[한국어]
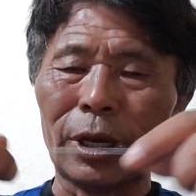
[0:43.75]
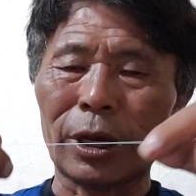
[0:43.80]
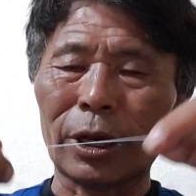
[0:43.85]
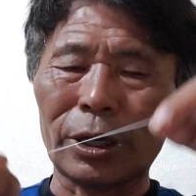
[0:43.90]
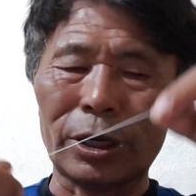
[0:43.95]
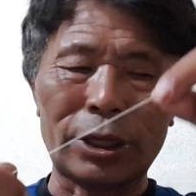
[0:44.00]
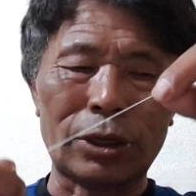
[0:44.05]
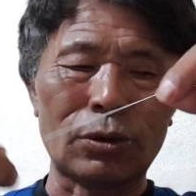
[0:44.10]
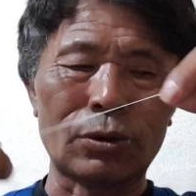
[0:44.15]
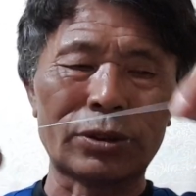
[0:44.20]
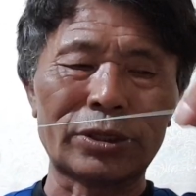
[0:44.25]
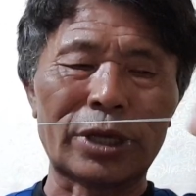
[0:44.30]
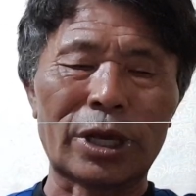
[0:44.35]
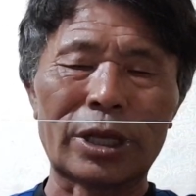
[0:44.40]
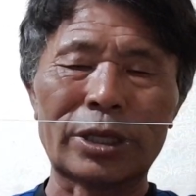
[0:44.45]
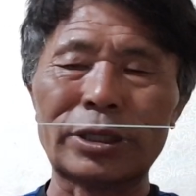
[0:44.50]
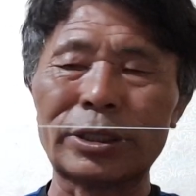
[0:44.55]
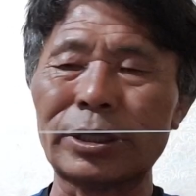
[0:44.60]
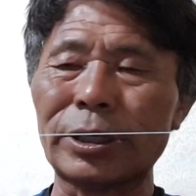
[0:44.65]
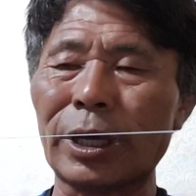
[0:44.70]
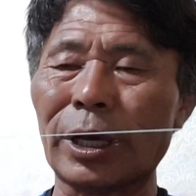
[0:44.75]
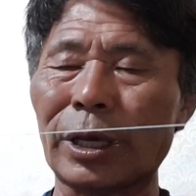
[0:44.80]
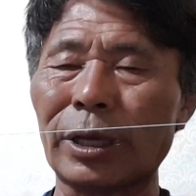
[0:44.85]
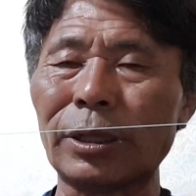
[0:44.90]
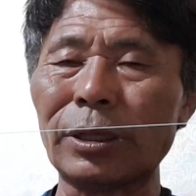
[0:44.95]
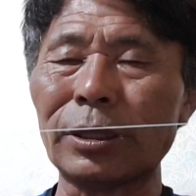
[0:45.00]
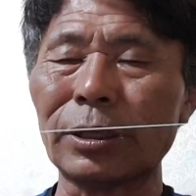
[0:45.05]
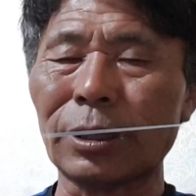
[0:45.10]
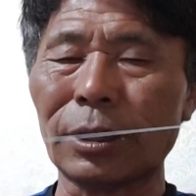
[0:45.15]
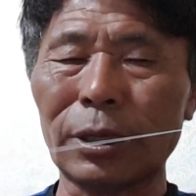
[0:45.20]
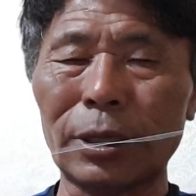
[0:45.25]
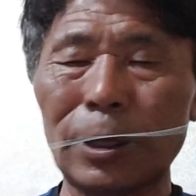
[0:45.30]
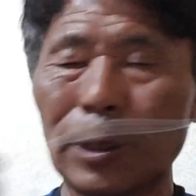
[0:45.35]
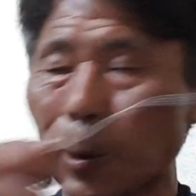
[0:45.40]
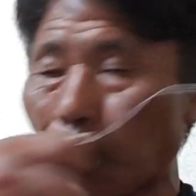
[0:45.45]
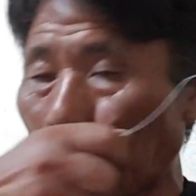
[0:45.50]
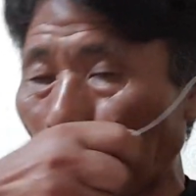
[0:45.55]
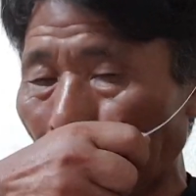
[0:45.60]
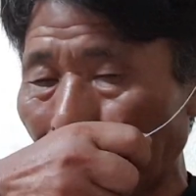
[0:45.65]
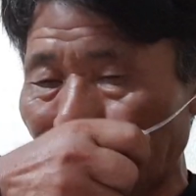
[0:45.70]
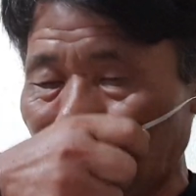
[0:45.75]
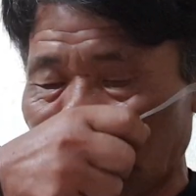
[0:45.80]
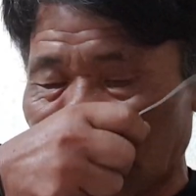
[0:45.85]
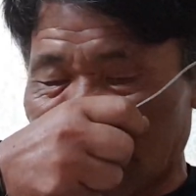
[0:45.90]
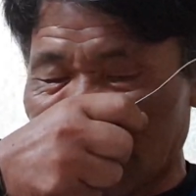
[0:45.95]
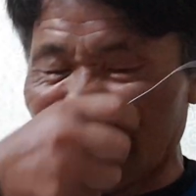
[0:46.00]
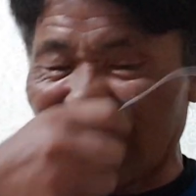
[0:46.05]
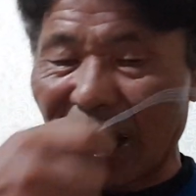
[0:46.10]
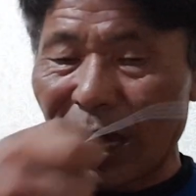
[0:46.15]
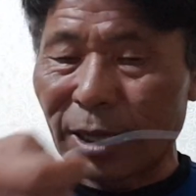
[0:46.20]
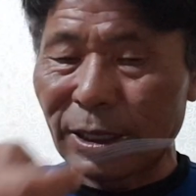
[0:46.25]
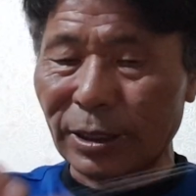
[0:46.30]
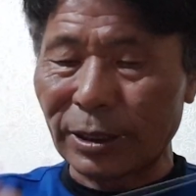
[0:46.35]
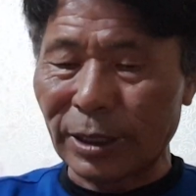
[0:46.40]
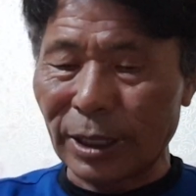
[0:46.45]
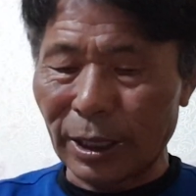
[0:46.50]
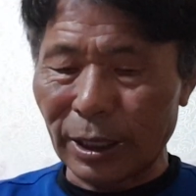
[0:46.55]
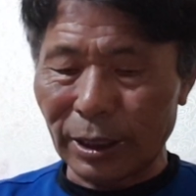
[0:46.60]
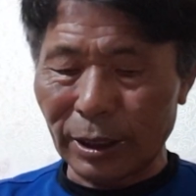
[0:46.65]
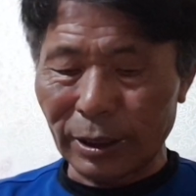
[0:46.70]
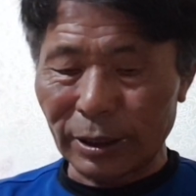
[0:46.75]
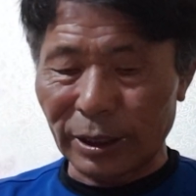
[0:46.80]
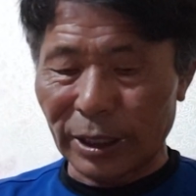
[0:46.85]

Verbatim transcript: 그리고 사전에 사전에